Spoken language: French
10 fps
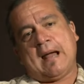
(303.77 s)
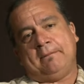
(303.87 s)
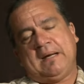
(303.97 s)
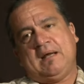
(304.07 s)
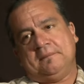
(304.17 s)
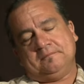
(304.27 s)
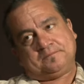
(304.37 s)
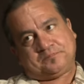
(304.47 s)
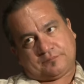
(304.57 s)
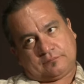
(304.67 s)
Après,
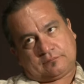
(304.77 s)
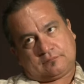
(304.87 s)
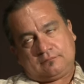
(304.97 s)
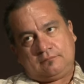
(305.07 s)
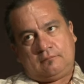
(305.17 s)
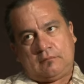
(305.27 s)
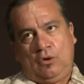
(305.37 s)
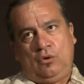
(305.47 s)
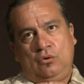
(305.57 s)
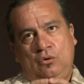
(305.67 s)

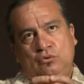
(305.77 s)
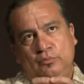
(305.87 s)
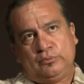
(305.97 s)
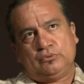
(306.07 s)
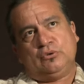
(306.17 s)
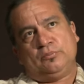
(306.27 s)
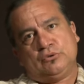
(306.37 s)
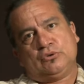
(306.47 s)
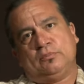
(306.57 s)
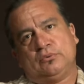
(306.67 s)
on, nous pousse de
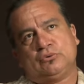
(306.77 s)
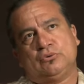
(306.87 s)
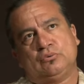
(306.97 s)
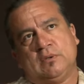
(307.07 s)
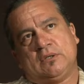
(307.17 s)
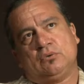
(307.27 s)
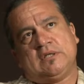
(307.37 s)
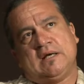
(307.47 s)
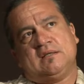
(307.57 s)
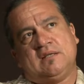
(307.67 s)
plus en plus de tous les
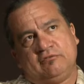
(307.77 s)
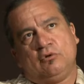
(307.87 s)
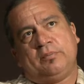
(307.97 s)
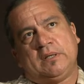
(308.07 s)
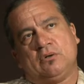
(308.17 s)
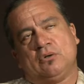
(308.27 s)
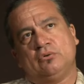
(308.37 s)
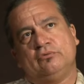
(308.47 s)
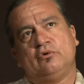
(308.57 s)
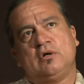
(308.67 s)
côtés à développer encore
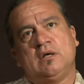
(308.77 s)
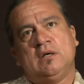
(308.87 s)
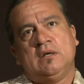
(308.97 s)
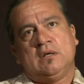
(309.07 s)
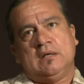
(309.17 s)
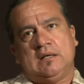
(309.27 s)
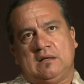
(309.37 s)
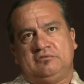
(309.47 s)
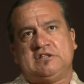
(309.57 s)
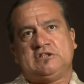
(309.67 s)
une fois
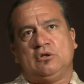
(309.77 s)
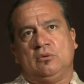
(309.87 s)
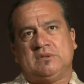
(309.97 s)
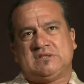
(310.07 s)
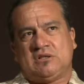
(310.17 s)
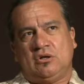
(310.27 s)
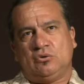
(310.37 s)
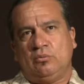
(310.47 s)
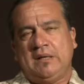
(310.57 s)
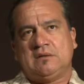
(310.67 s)
la fiction, mais c'est un
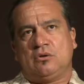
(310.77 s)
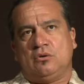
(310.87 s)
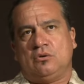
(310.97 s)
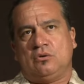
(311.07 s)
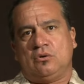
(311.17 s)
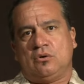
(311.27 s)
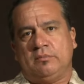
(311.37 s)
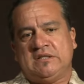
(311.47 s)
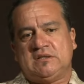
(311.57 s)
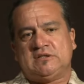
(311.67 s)
domaine qu'on
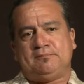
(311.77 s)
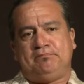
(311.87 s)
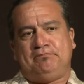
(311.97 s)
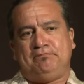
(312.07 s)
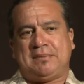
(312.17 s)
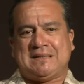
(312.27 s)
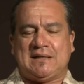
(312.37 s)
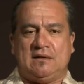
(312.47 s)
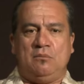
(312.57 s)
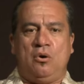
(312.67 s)
maîtrise pas
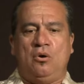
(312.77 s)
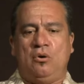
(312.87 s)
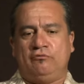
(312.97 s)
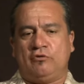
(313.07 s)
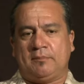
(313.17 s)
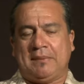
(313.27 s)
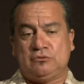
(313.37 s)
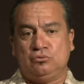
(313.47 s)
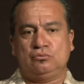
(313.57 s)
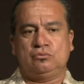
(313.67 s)
tellement, voire pas
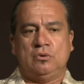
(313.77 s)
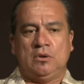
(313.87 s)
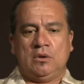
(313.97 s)
du tout,